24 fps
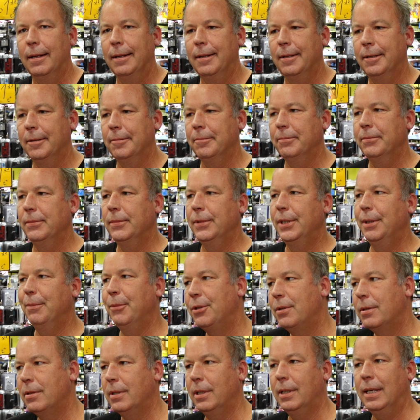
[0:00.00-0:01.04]
Ähm, der
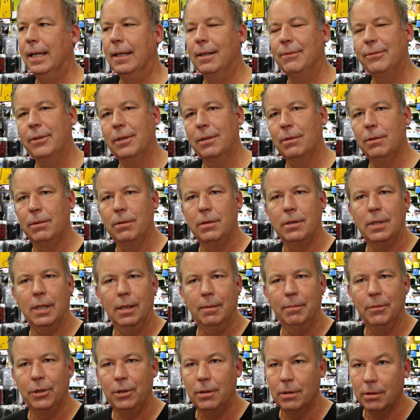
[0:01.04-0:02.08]
möchte sich gerne
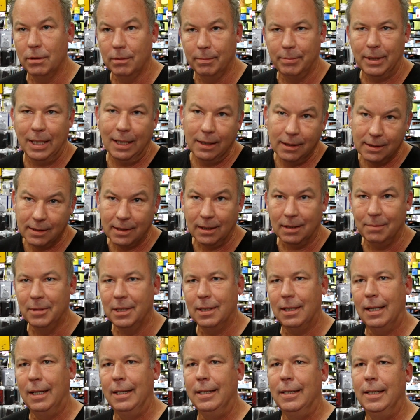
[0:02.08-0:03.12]
vergrößern, möchte noch ein paar andere Sachen
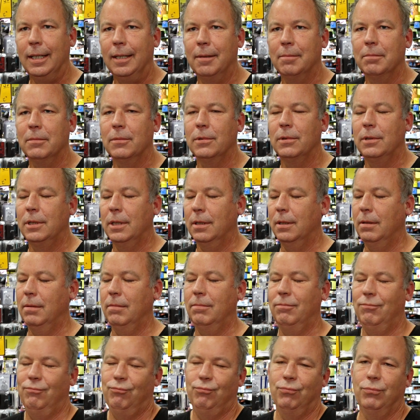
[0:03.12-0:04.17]
mit reinnehmen und
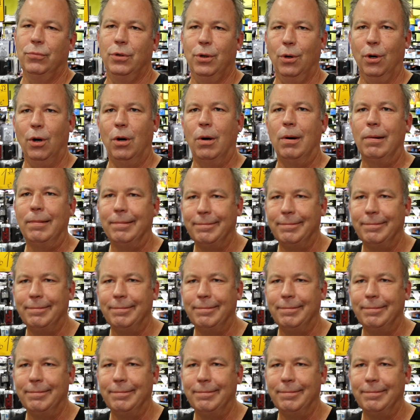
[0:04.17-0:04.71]
dann, ja.